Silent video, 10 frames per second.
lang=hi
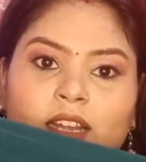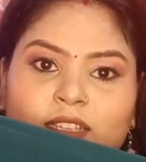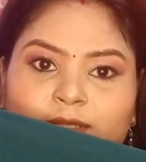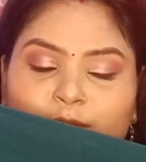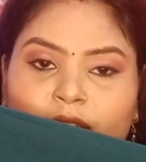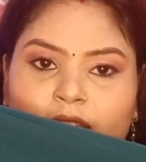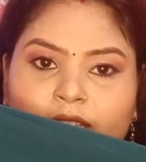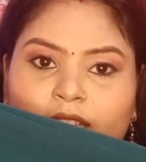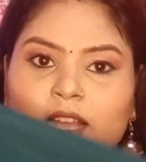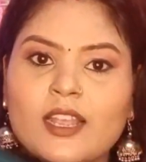कट इसमें नहीं
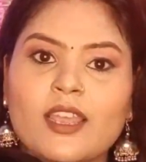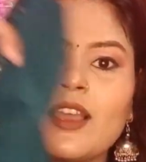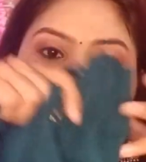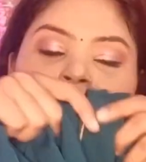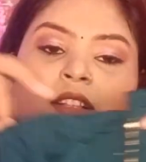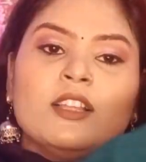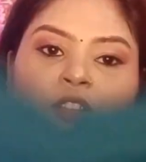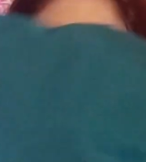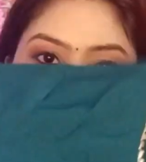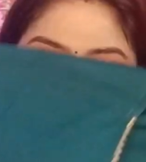दिया गया है
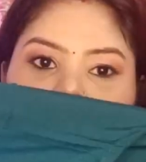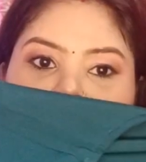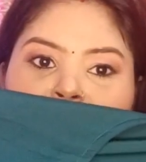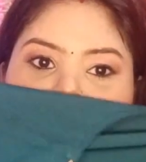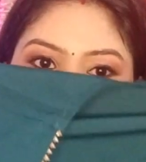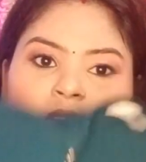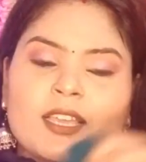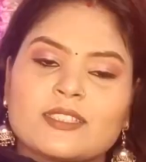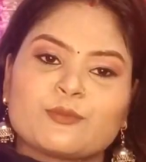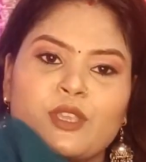तो पहला हमें मिलता
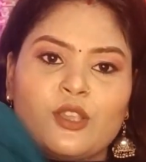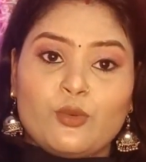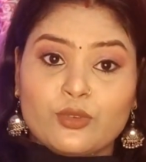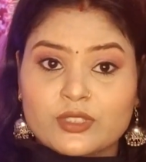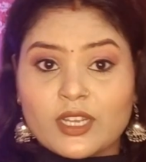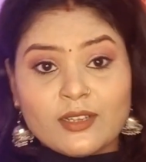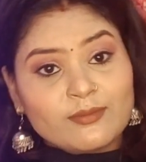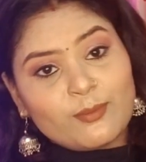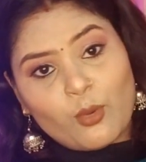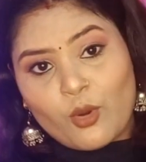है इसमें ये कुर्ता
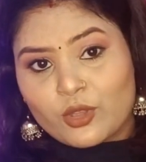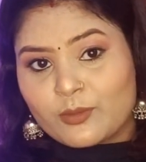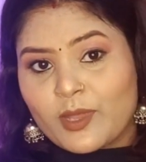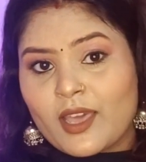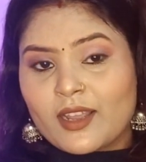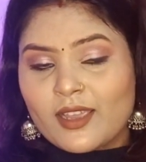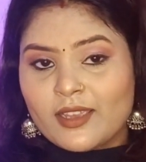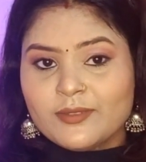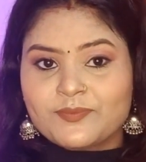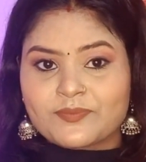बहुत प्यारा
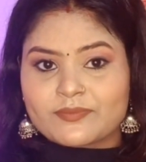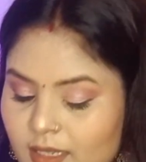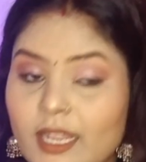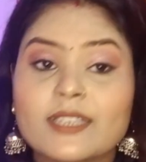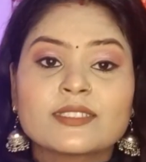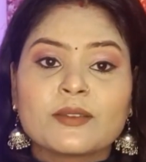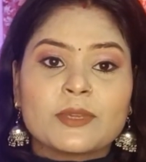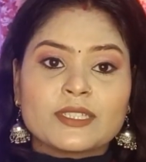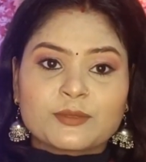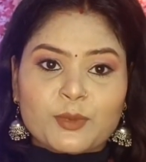है नेक्स्ट
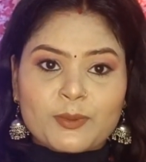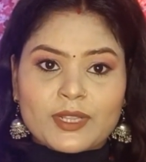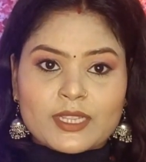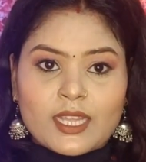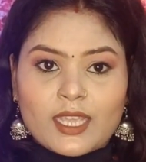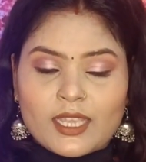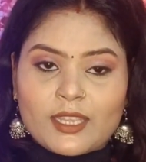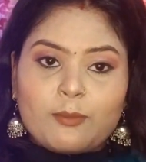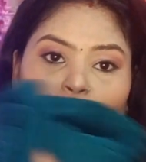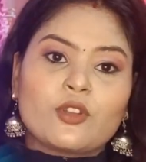हमें इसमें मिलता है
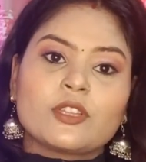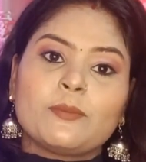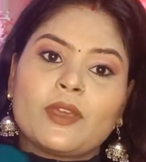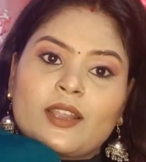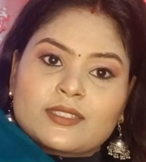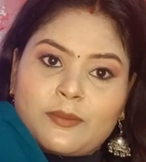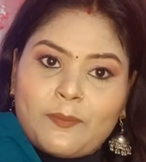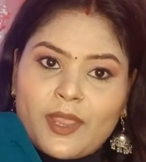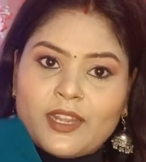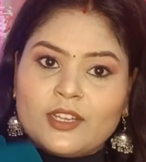ये बहुत ही प्यारा सा
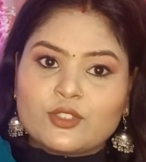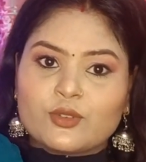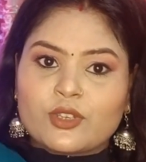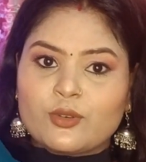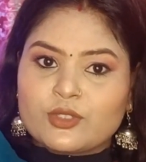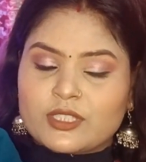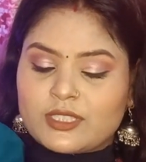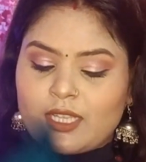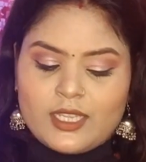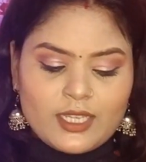पेंट जो कि कुछ इस
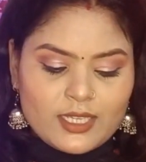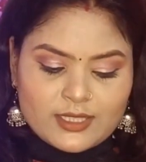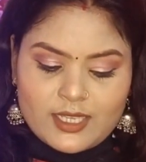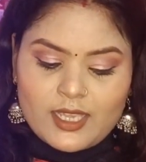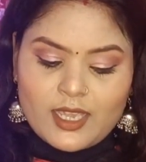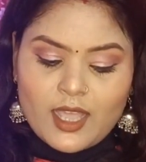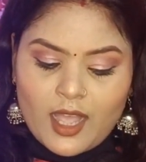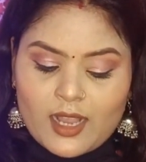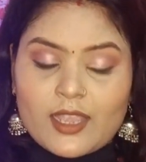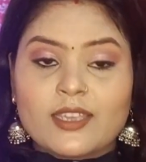तरीके से है
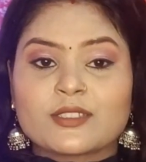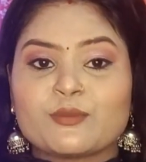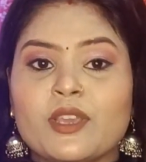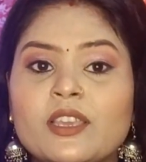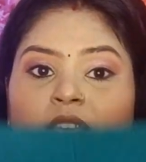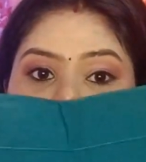आगे इसमें